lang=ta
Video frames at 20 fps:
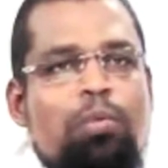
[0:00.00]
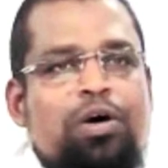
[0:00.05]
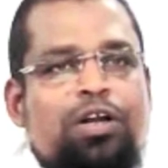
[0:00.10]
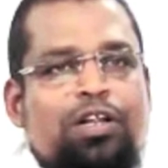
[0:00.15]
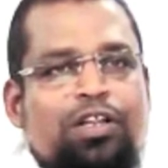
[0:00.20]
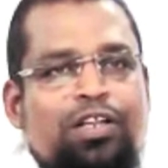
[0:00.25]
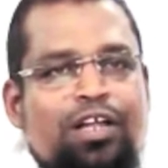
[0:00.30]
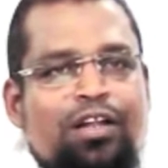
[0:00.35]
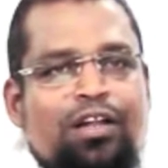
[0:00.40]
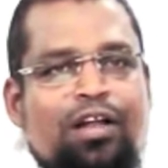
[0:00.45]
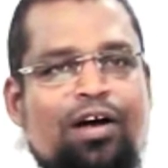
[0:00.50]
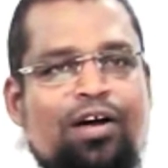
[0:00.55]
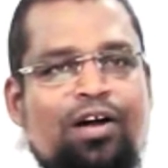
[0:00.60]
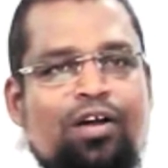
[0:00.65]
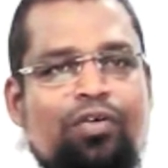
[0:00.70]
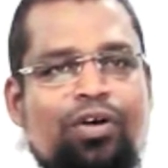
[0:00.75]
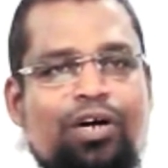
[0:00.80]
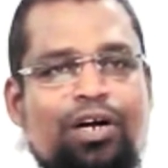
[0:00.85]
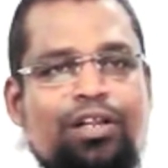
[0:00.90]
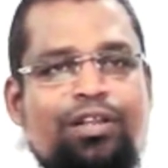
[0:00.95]
உமர் அலி
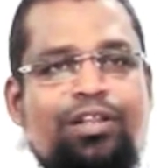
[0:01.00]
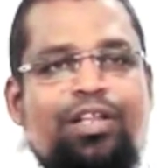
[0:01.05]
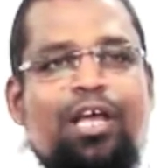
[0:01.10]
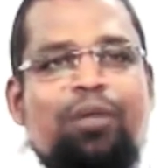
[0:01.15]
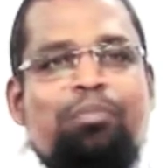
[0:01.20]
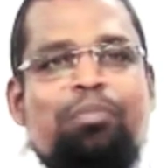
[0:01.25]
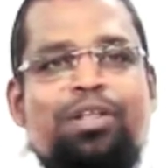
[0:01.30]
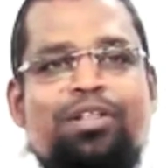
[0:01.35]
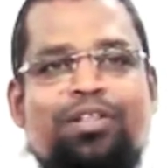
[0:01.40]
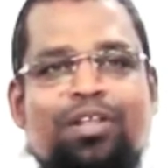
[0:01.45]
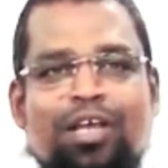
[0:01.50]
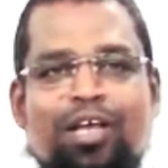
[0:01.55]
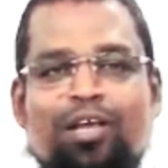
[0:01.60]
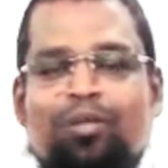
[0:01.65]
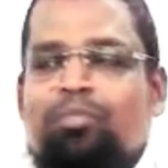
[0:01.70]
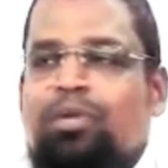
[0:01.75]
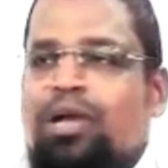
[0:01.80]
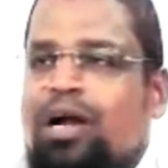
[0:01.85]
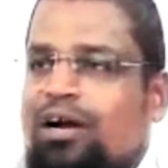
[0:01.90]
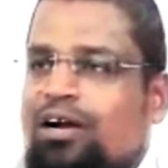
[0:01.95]
அல்லாஹன் அவர்கள் தேம்பி
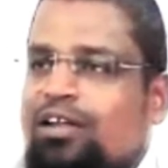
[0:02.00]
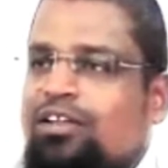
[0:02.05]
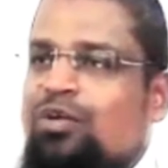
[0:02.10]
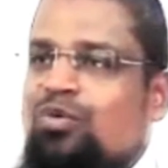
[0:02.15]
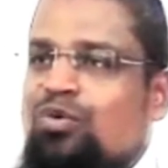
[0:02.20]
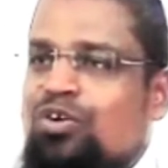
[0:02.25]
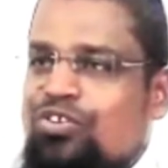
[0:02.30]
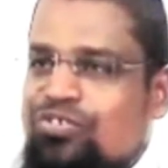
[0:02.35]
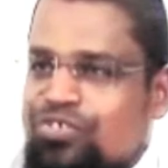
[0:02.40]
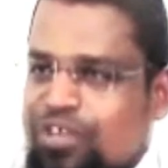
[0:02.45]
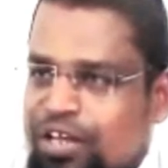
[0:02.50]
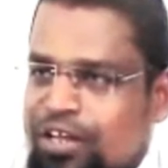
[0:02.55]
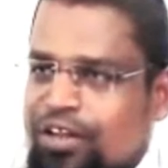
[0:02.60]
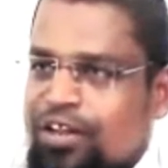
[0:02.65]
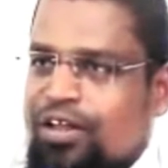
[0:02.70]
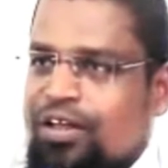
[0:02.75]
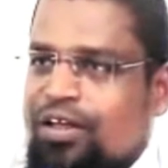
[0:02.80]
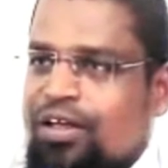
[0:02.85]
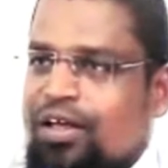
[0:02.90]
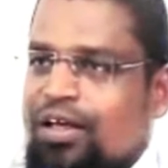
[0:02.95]
தேம்பி அழுத ஒரு
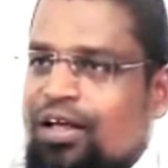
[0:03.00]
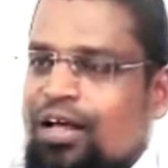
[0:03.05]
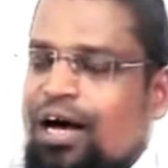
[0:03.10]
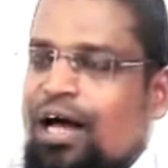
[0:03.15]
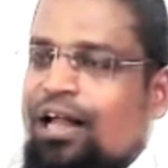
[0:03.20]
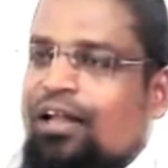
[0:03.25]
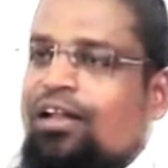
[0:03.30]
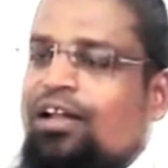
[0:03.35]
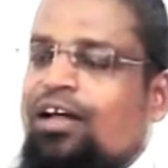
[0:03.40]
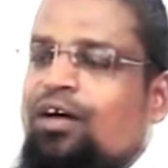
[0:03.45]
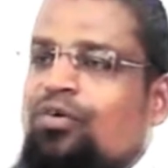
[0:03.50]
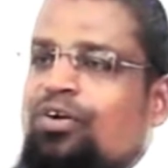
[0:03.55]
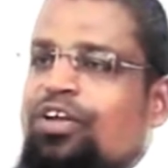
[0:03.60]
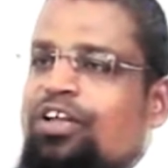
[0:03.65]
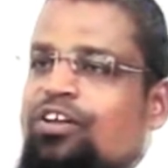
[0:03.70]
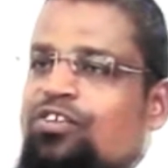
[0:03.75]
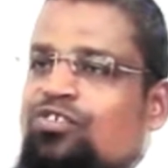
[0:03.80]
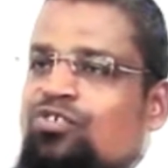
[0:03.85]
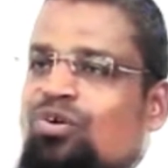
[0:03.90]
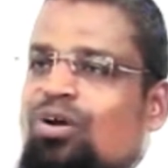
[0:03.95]
செய்தி
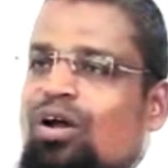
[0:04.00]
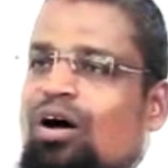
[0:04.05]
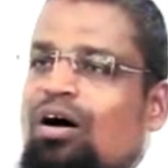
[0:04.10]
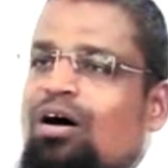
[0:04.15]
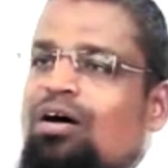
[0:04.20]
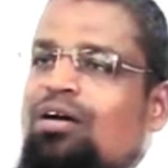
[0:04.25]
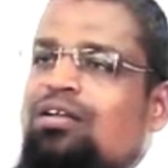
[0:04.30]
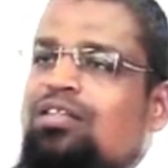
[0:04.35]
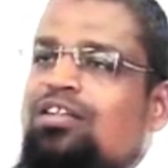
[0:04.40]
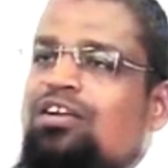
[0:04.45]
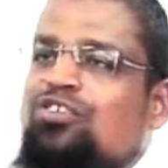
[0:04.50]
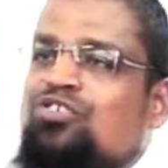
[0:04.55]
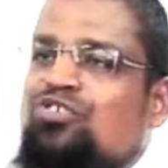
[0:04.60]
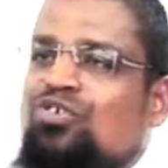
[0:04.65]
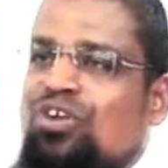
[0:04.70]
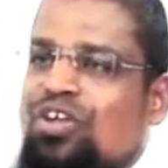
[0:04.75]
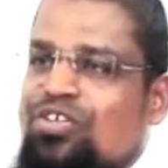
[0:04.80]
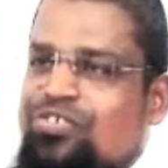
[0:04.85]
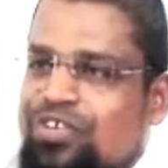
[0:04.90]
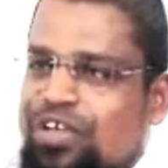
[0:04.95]
அல்லாவுடைய ரசூல்
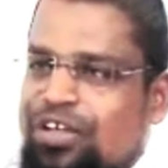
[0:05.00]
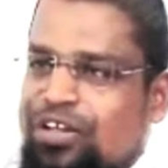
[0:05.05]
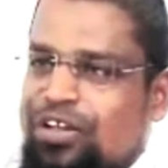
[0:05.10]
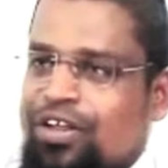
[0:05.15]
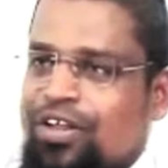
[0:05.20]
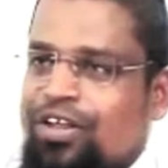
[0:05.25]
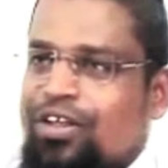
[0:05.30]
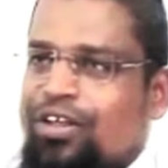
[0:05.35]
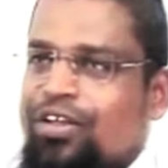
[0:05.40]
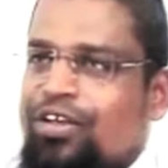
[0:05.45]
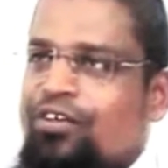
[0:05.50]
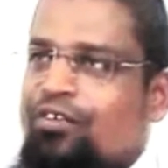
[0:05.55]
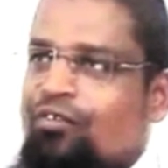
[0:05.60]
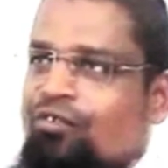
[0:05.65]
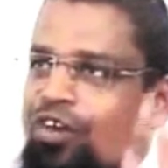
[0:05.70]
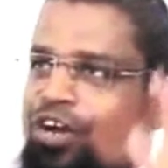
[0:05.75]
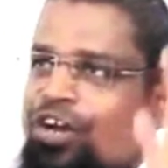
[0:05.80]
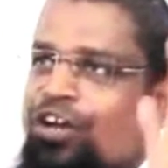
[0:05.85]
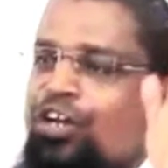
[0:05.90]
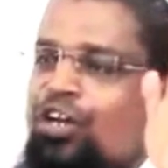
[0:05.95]
ஆறுதல் சொன்ன செய்தி
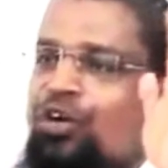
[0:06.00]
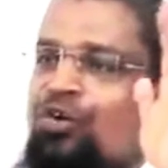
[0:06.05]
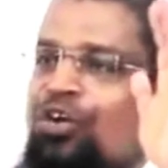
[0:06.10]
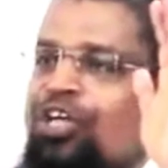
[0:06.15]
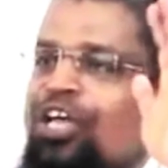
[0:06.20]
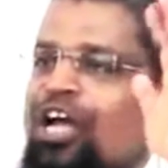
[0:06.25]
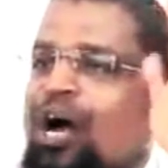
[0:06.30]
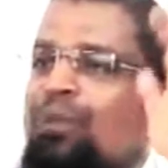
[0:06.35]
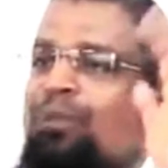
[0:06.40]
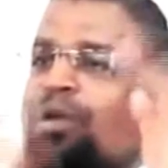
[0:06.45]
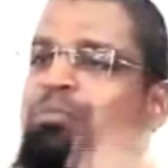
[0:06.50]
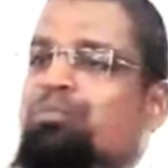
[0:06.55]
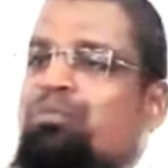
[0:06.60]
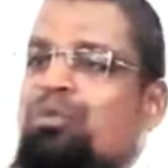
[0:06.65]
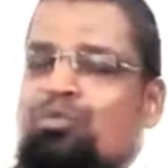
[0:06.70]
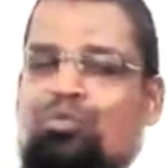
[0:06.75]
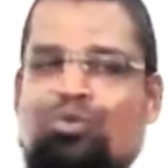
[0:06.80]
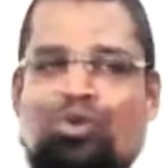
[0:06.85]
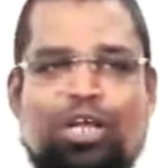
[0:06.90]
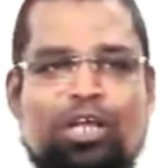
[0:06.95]
வீட்டினுடைய
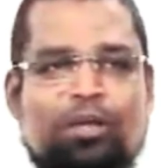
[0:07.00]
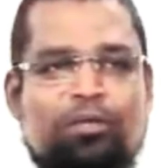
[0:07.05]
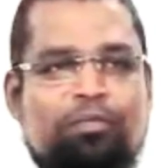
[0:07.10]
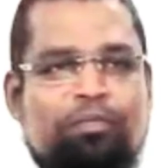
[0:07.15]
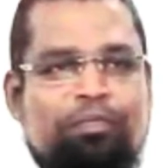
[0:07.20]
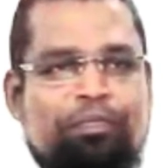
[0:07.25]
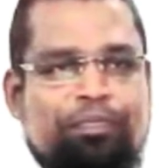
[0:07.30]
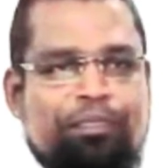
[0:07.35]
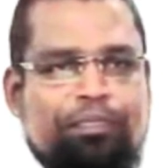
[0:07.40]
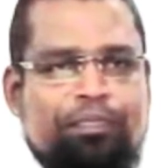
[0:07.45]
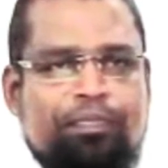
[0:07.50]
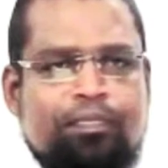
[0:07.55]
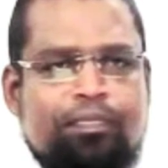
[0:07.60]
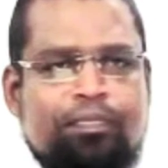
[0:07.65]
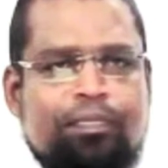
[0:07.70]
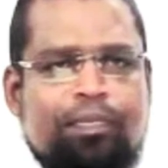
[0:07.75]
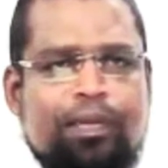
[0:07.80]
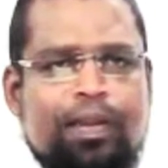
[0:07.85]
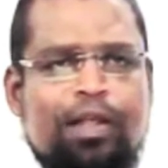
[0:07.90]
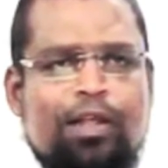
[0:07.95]
அமைப்பு முறை
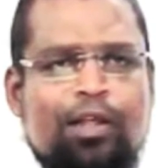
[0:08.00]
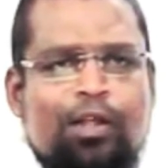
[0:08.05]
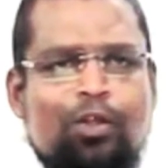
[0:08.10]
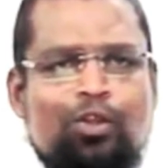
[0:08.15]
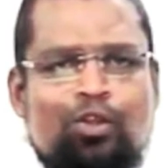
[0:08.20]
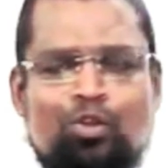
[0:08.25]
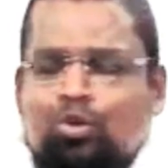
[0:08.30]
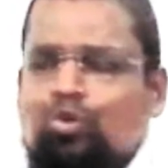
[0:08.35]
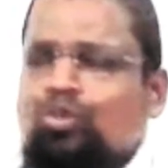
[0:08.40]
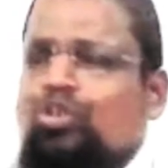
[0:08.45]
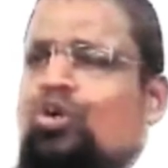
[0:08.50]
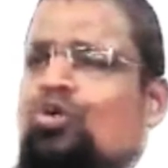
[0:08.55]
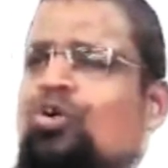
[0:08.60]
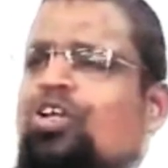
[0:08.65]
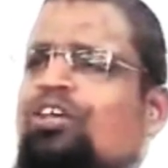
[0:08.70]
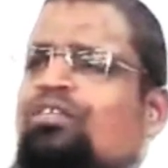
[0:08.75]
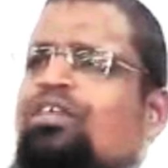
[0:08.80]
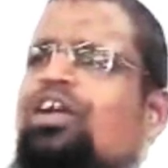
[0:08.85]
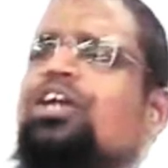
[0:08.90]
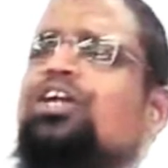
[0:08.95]

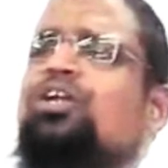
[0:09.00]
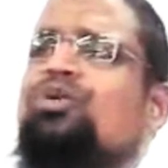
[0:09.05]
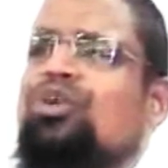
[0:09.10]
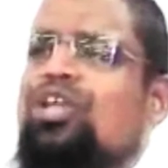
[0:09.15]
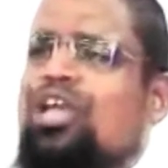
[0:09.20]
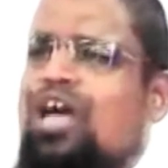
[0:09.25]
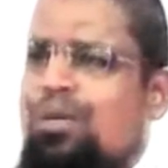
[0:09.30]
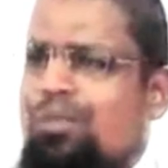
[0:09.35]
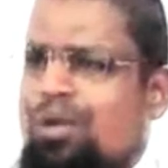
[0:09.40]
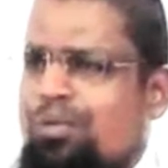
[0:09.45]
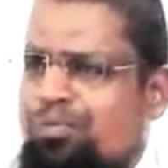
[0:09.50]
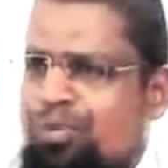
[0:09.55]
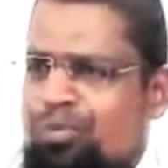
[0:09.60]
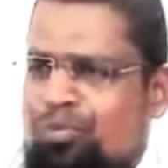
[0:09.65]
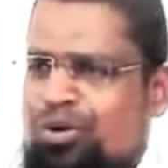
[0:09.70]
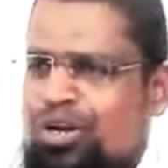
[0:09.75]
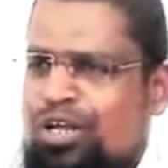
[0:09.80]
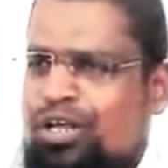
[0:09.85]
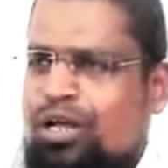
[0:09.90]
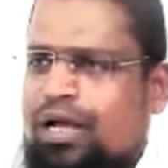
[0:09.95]
தூதருடைய வீட்டுடைய
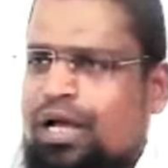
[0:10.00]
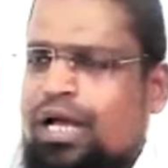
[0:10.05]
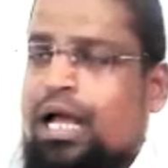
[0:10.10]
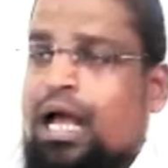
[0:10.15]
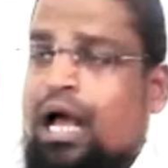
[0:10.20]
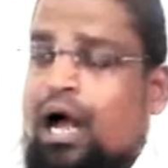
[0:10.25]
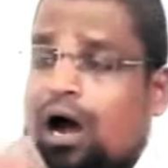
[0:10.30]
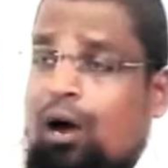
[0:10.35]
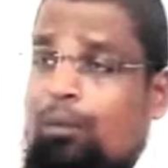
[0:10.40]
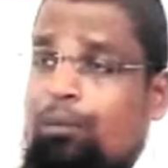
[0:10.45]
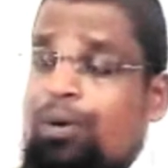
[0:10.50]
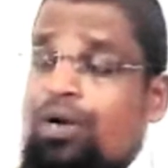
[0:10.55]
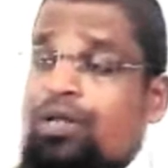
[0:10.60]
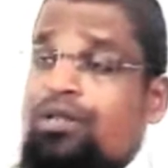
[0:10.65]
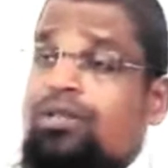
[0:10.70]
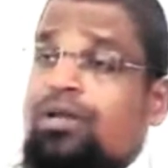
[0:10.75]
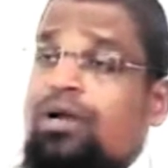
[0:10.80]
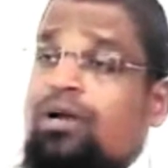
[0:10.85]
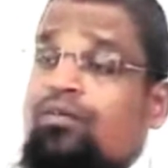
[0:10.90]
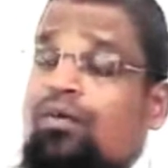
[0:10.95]
அமைப்பு முறை
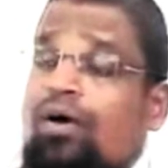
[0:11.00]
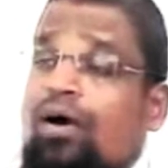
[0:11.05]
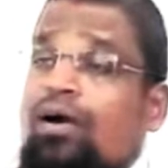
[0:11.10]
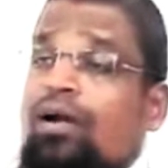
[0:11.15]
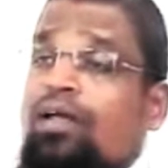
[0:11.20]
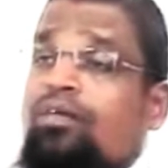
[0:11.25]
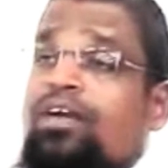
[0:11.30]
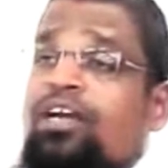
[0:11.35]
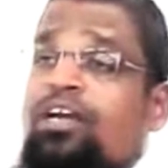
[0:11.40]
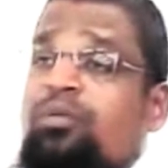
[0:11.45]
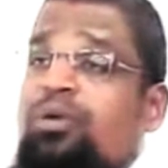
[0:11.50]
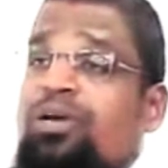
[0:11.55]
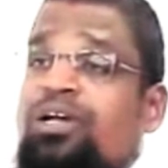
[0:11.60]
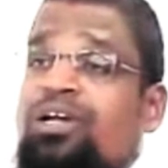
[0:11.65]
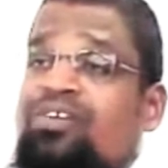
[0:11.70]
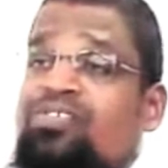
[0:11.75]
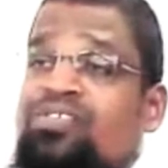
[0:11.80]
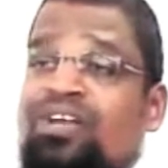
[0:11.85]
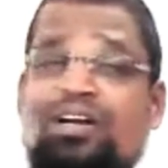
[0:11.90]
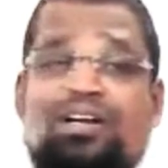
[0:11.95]
அப்படித்தான் வாழ வேண்டும்
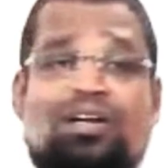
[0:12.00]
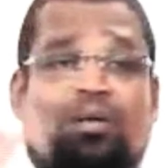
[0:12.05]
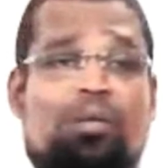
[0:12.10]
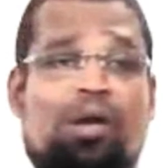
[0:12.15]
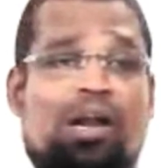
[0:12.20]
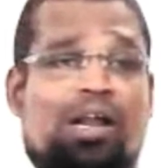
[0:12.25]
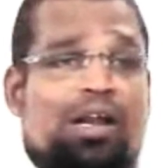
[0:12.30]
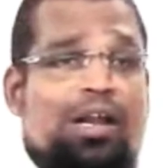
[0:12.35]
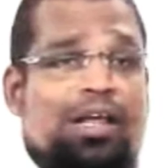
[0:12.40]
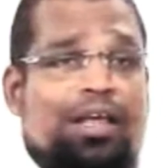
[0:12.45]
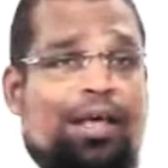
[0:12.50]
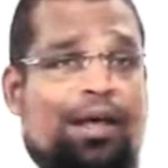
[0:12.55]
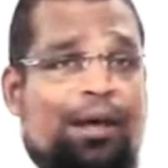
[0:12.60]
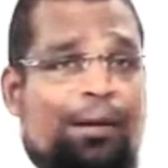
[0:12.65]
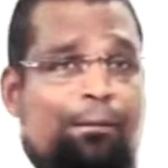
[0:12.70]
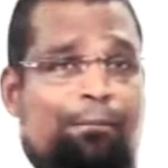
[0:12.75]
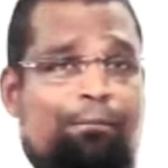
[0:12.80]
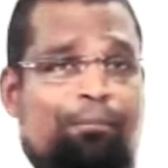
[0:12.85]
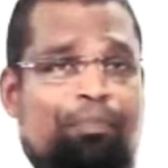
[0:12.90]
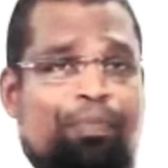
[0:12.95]
என்கிற சட்டமெல்லாம்
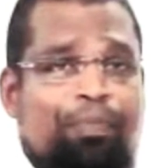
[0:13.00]
இல்லைங்க